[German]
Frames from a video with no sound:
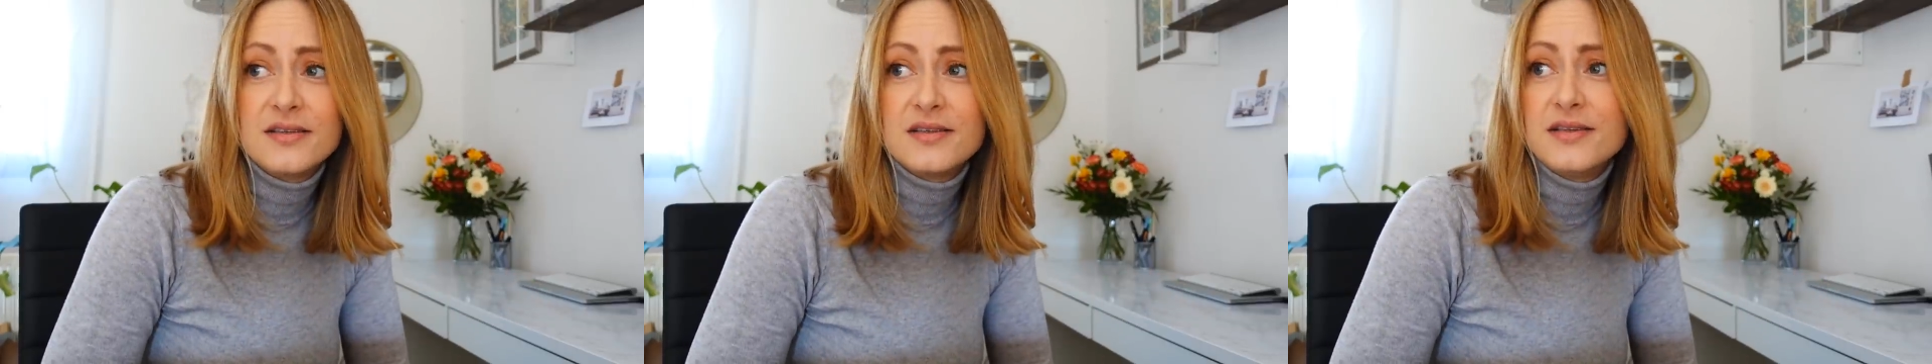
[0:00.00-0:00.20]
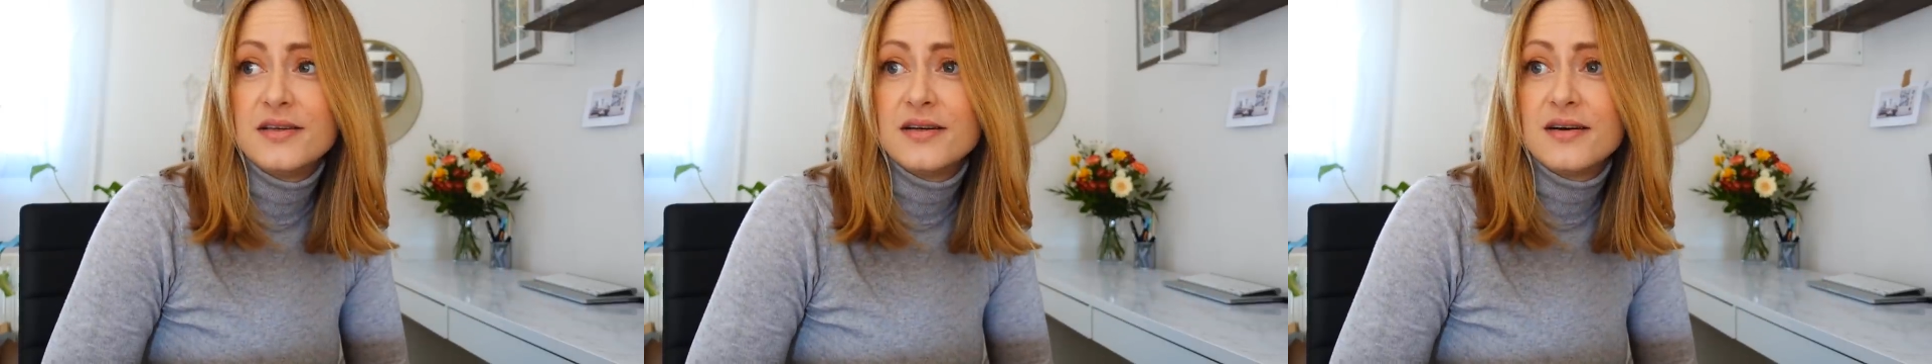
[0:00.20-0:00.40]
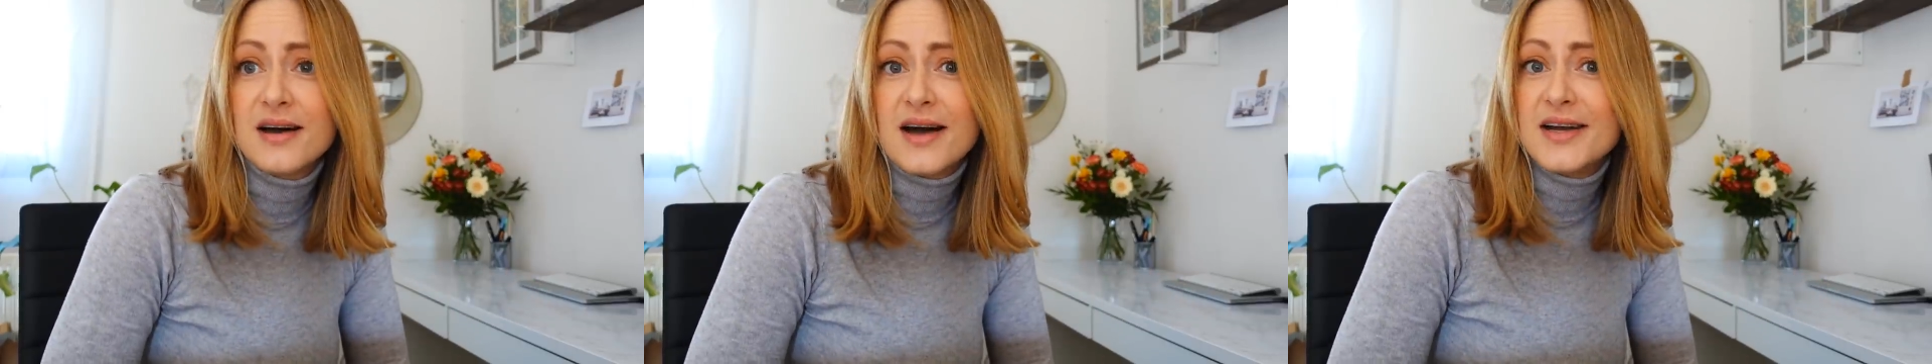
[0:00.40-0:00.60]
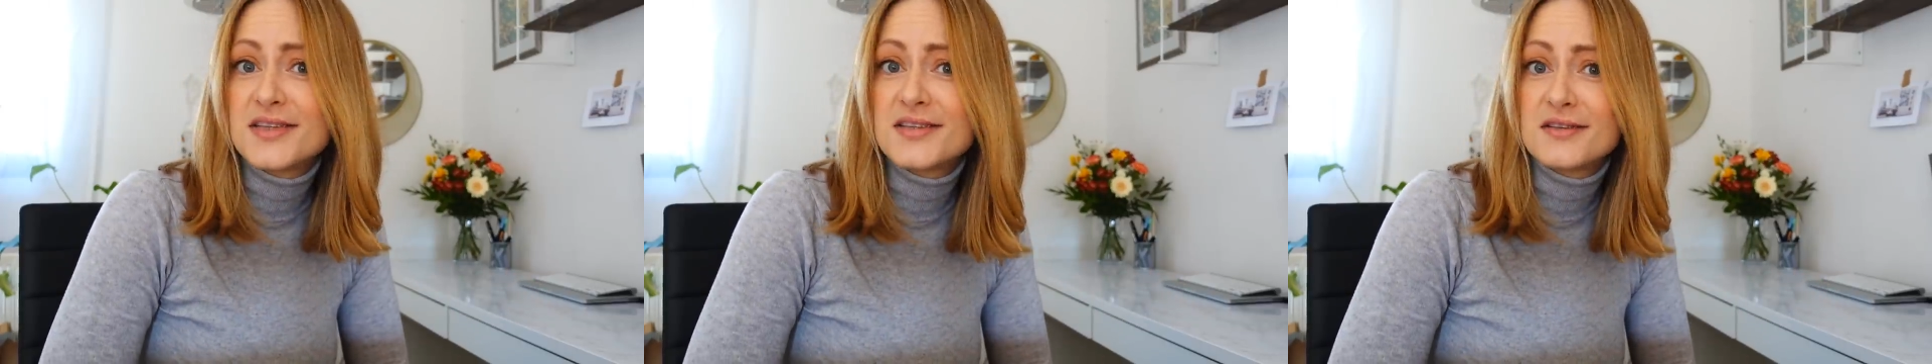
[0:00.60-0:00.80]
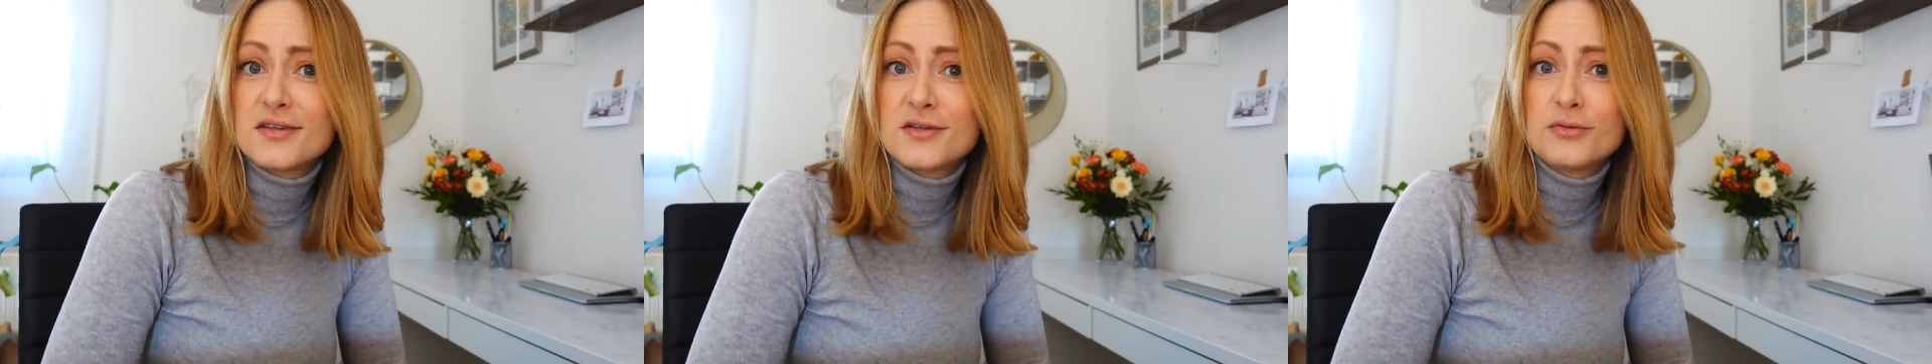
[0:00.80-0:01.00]
die
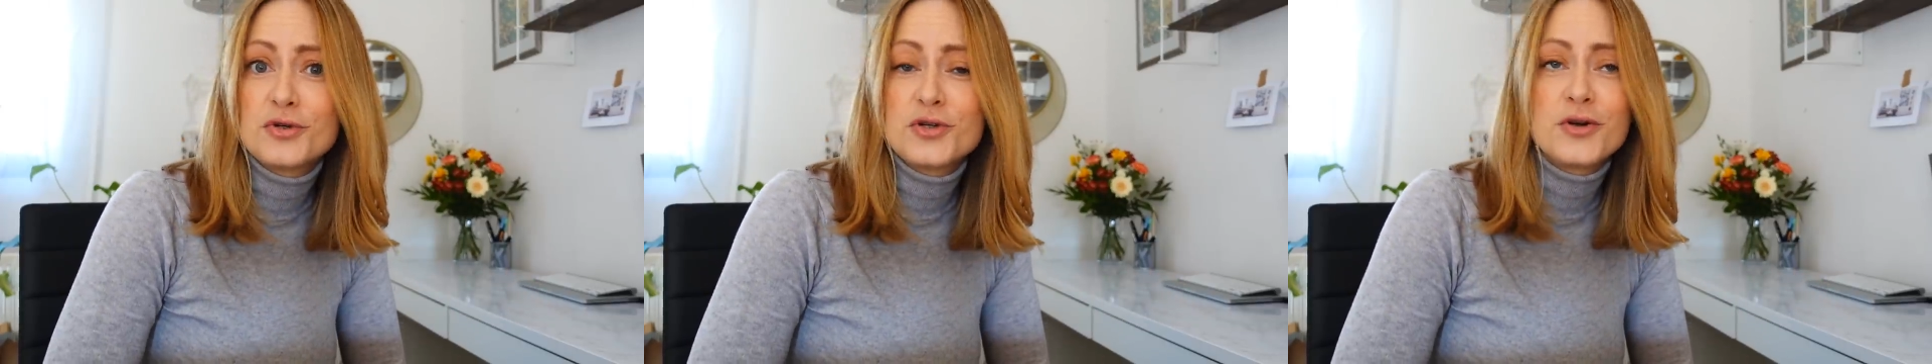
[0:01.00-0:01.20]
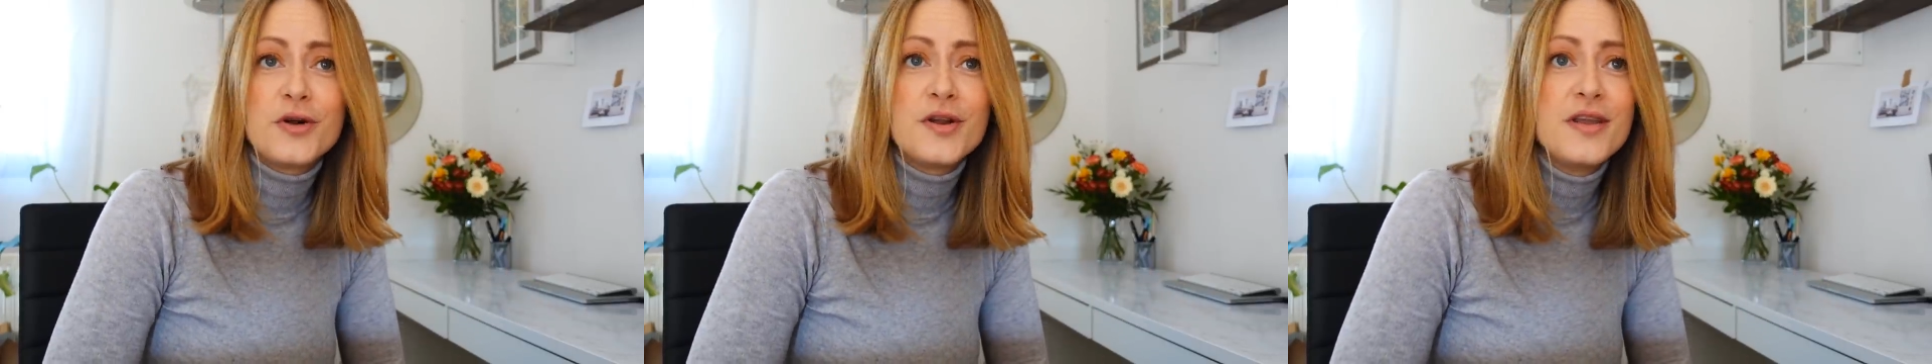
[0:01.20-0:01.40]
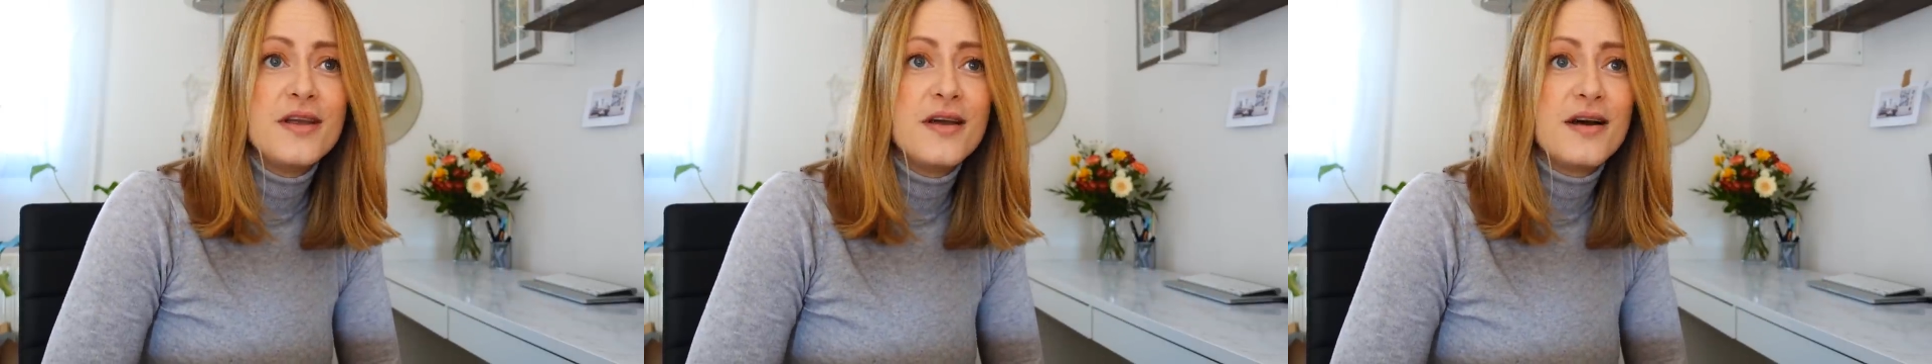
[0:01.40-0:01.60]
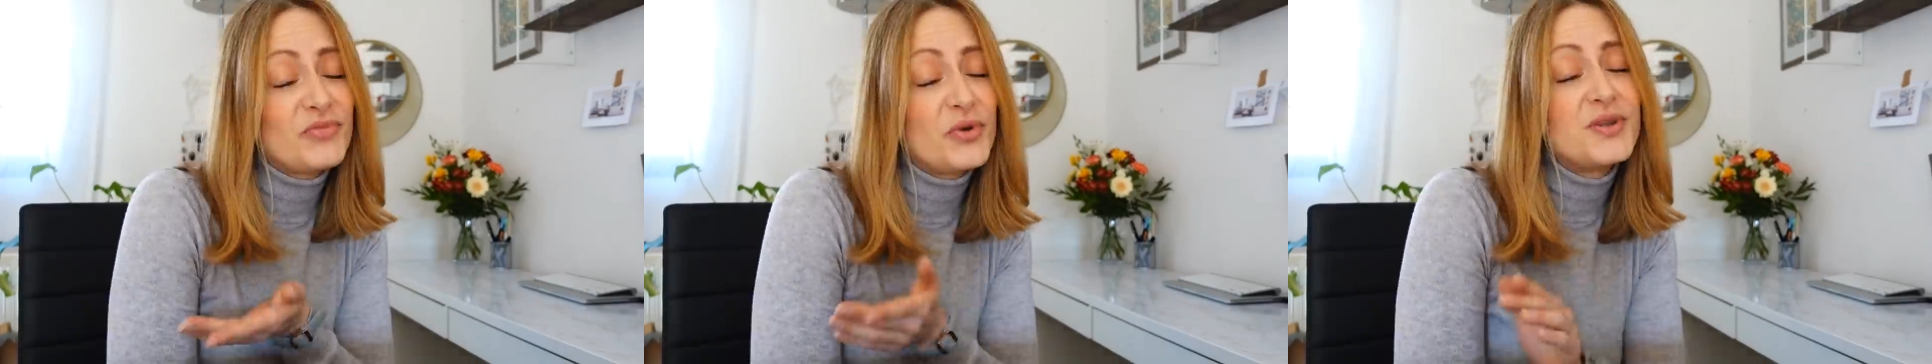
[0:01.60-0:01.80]
Reise zu stornieren